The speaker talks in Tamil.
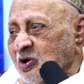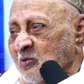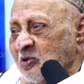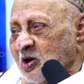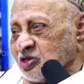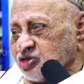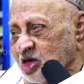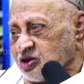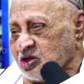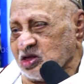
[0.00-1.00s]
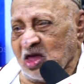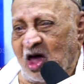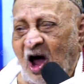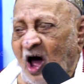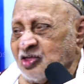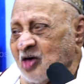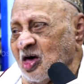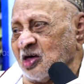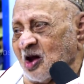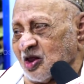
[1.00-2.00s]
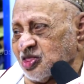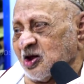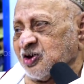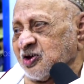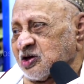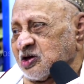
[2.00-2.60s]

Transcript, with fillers: வரணும்னு நினைக்காது அதில் நடந்துக்கிட்டு